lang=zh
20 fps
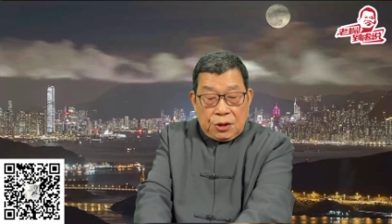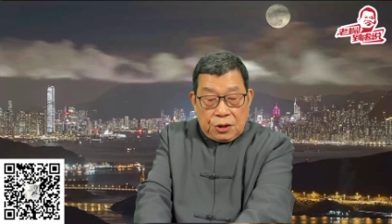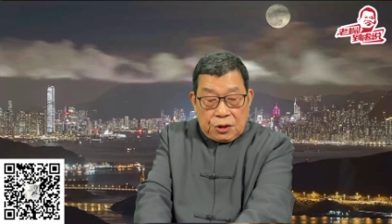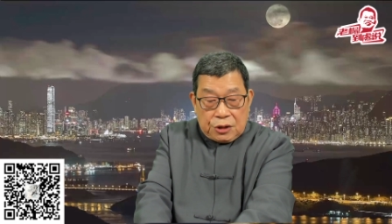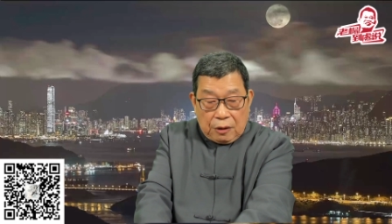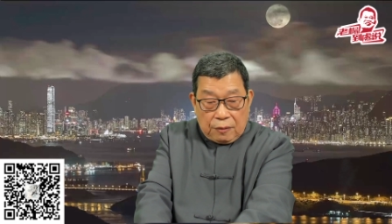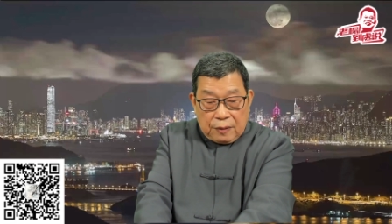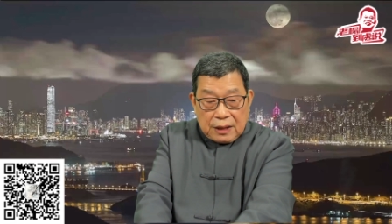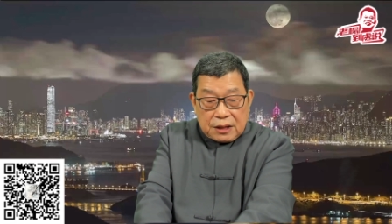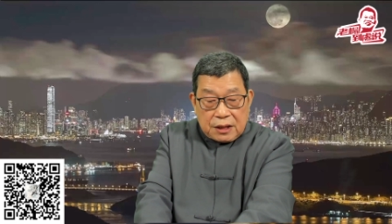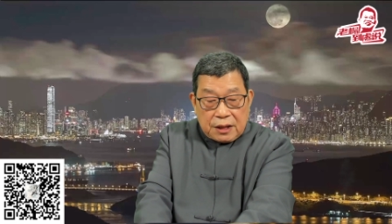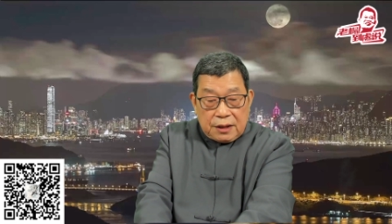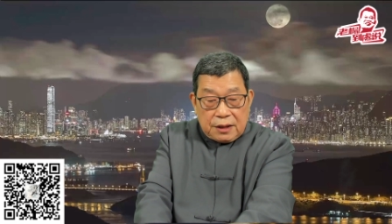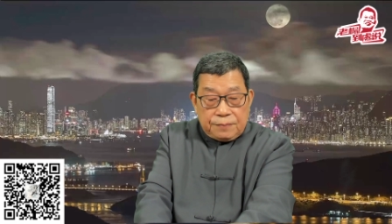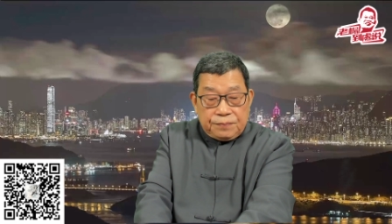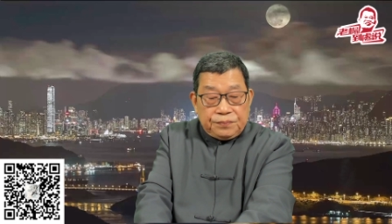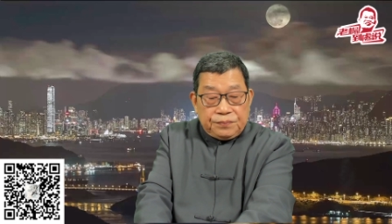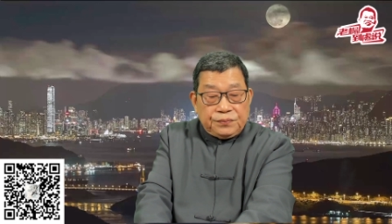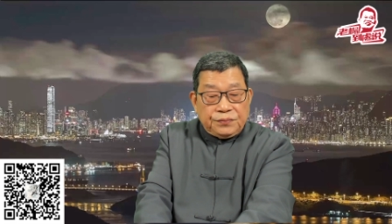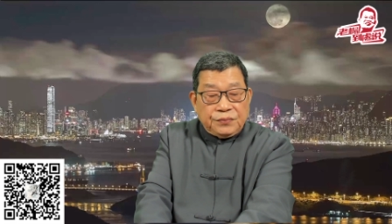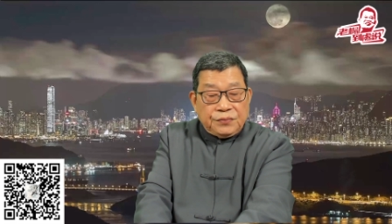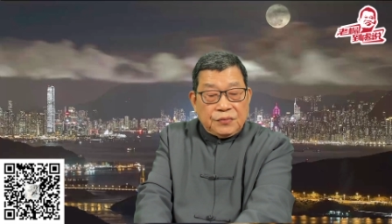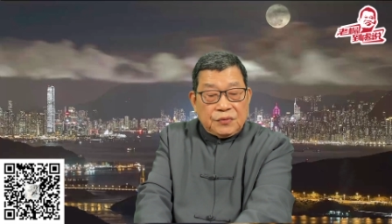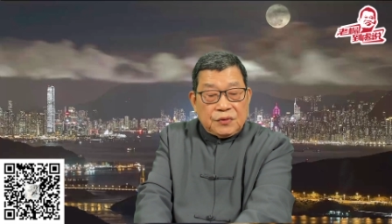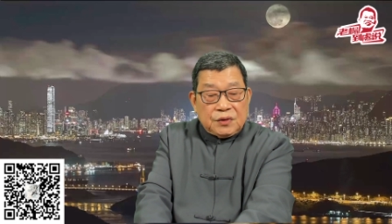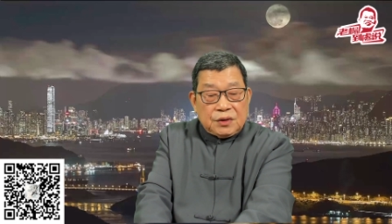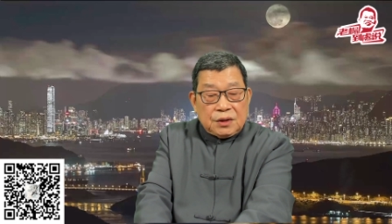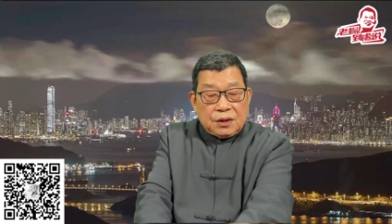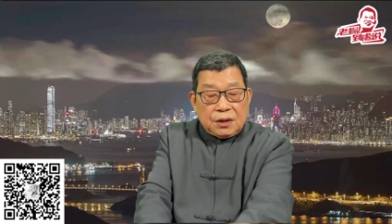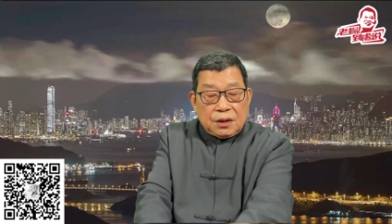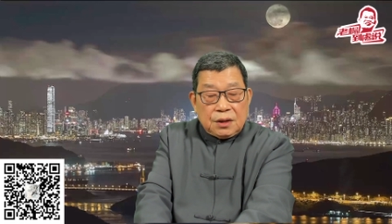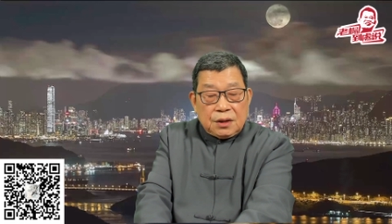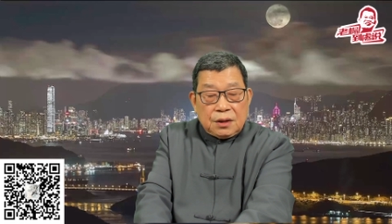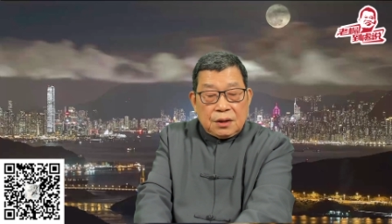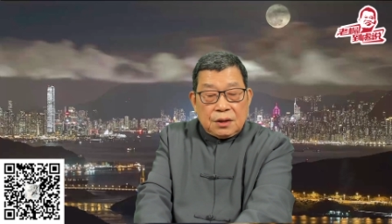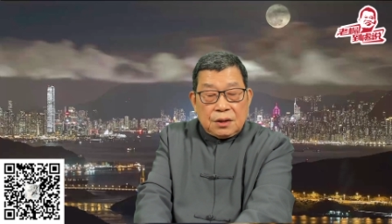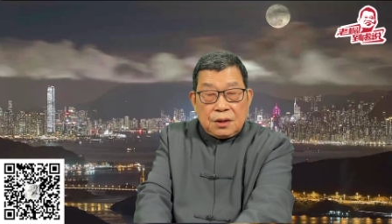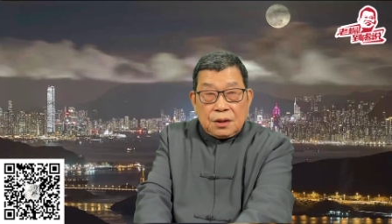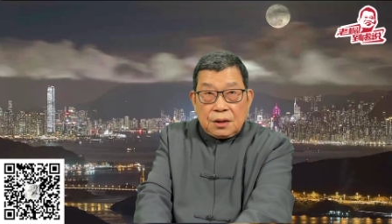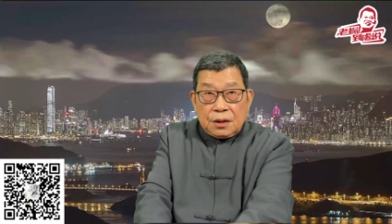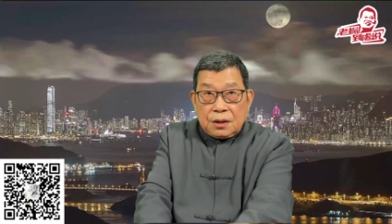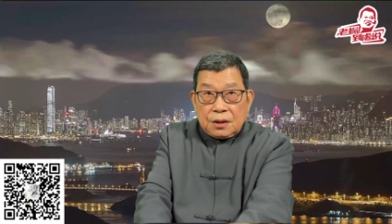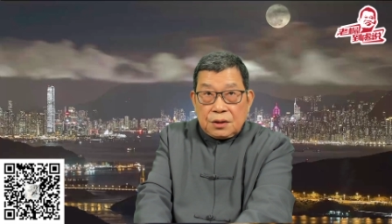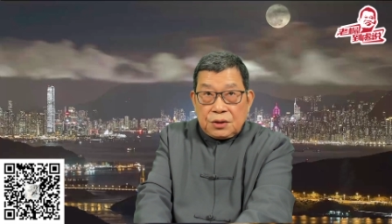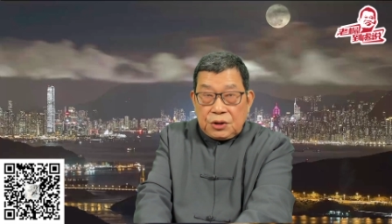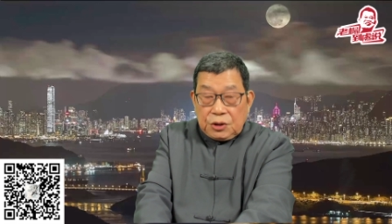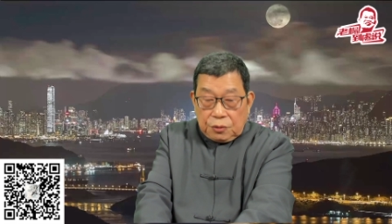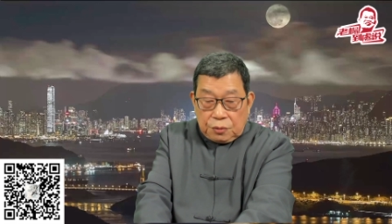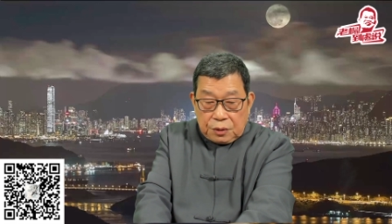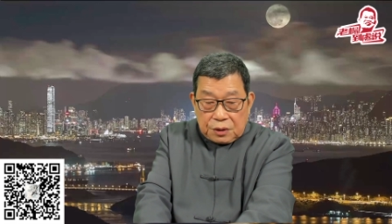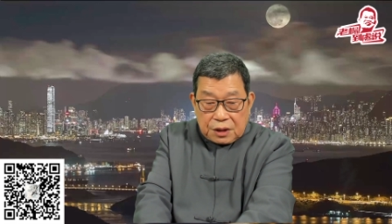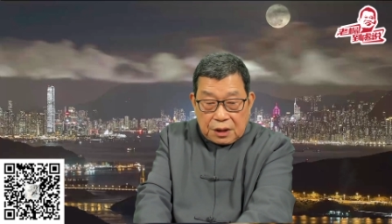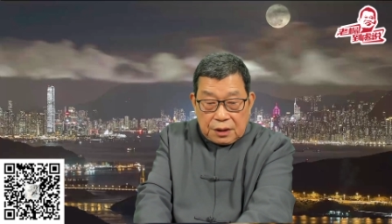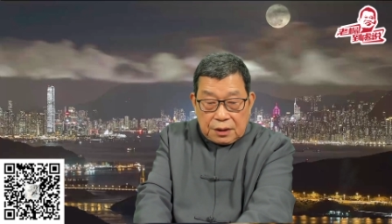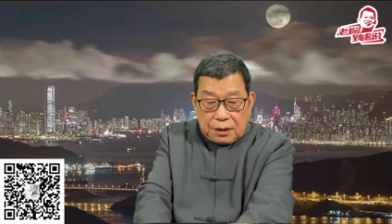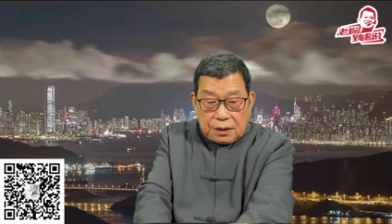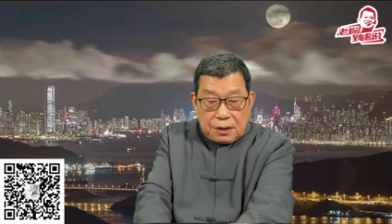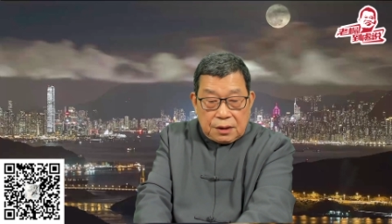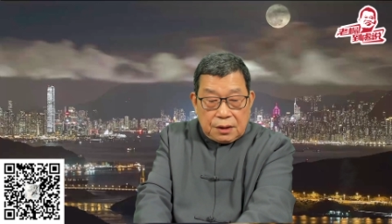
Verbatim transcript: 消防车、救护车